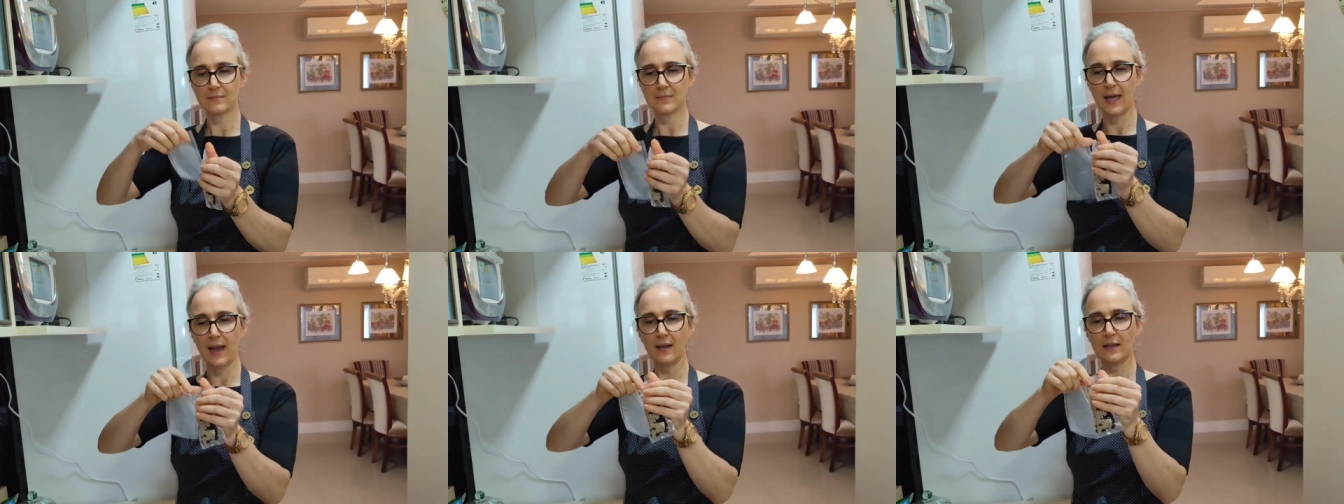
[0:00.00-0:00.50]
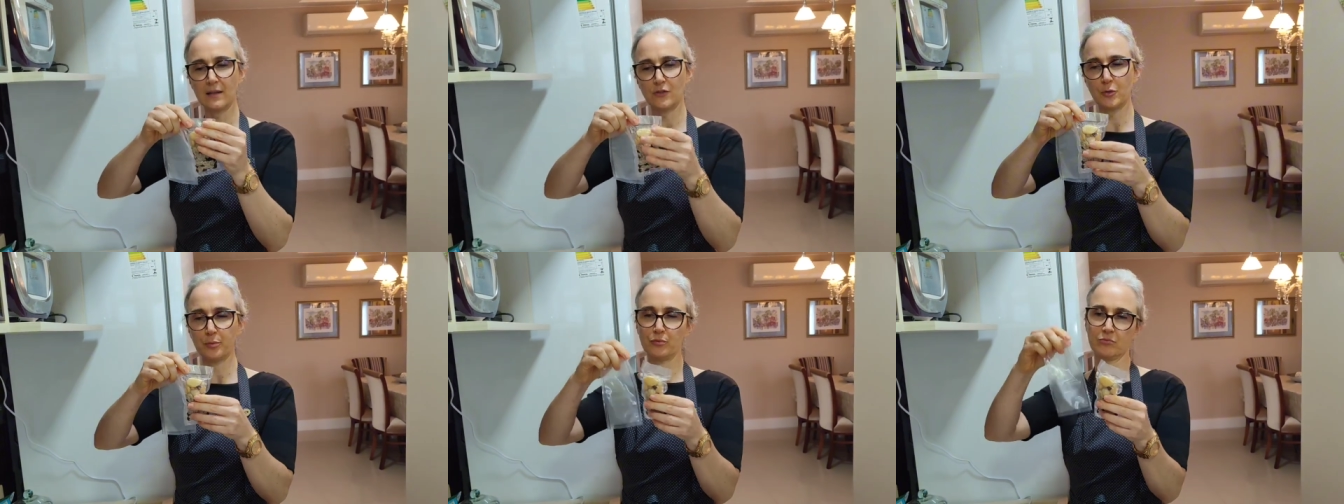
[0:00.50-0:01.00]
né, em
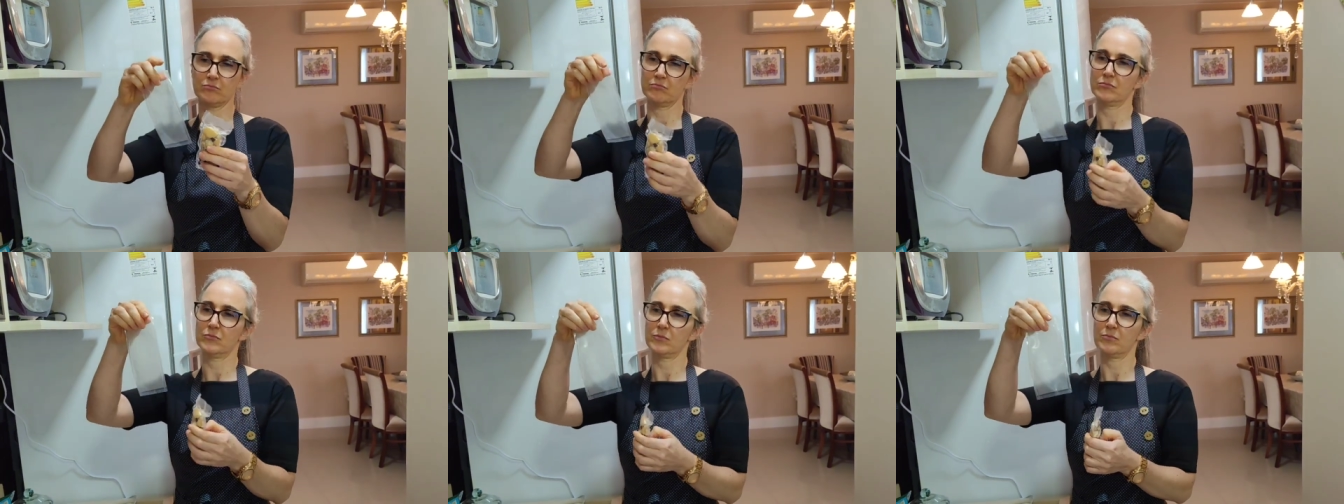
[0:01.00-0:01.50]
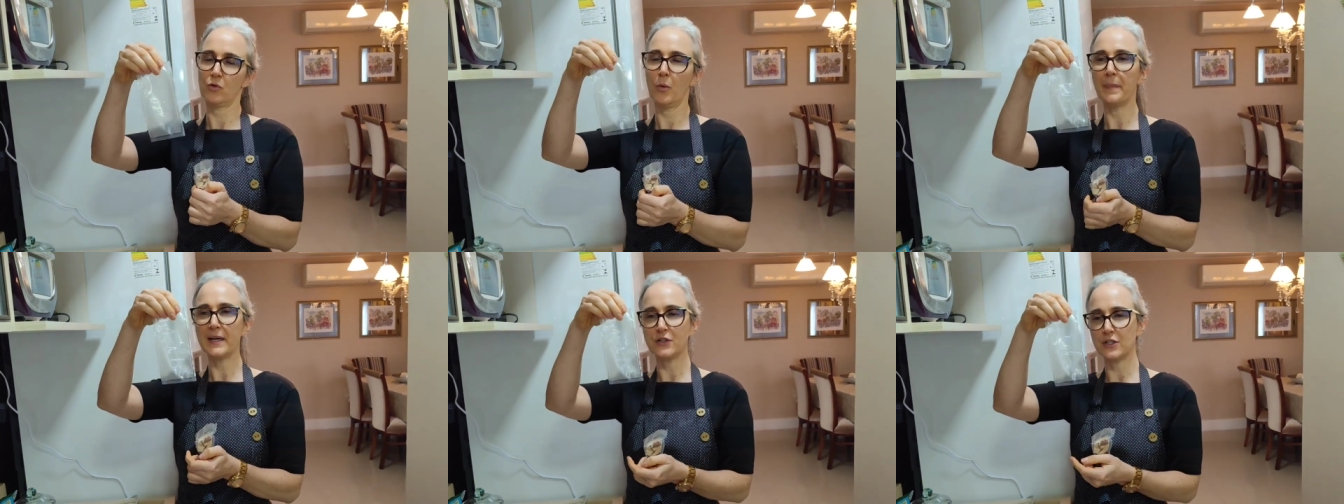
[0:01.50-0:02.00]
tipo
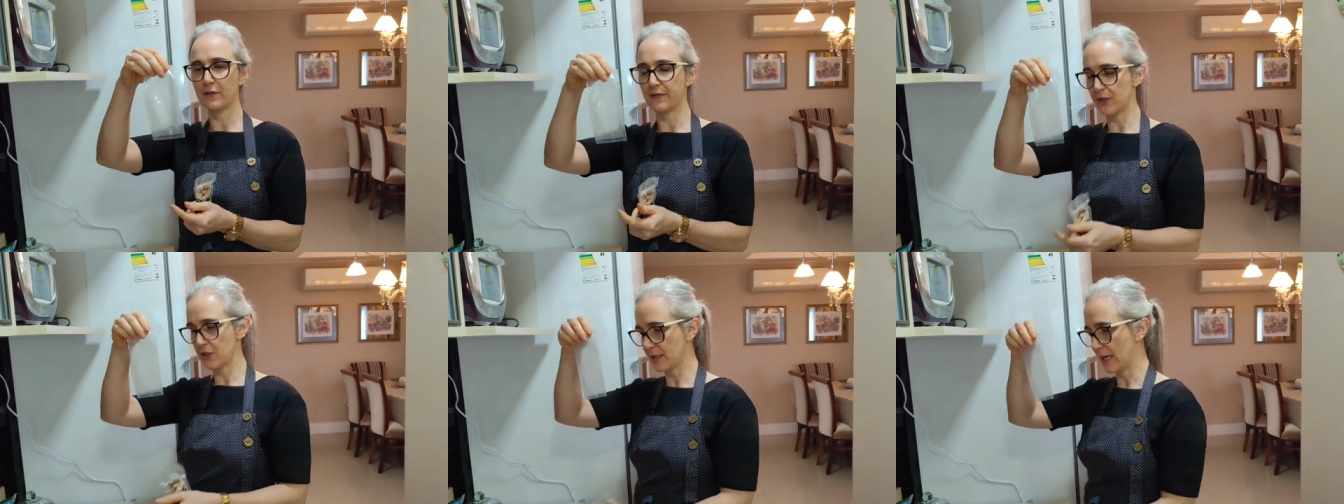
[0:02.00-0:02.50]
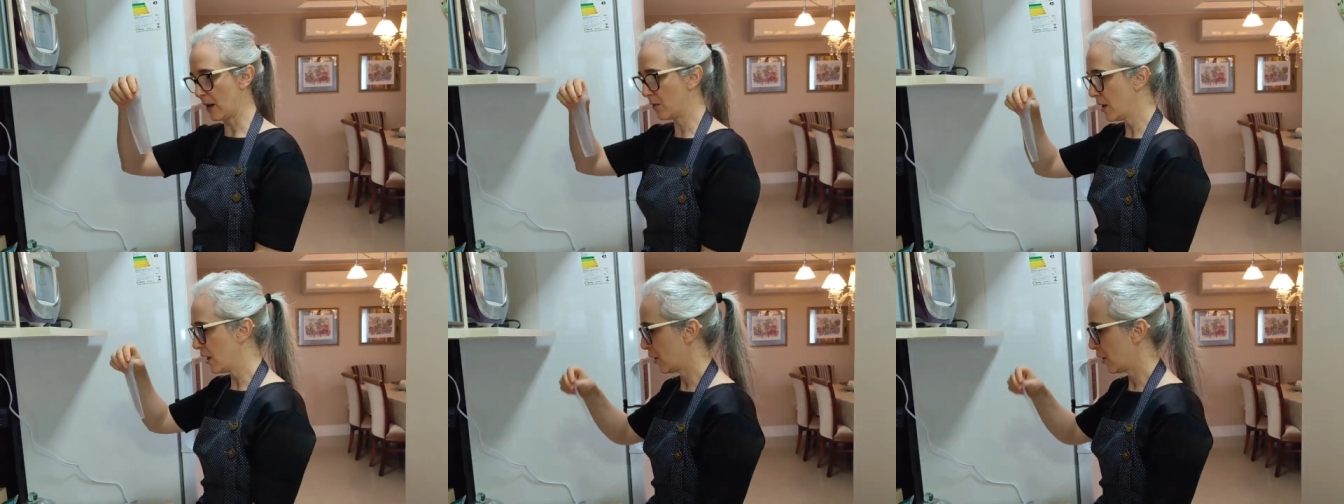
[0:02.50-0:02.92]
compridinho, vertical.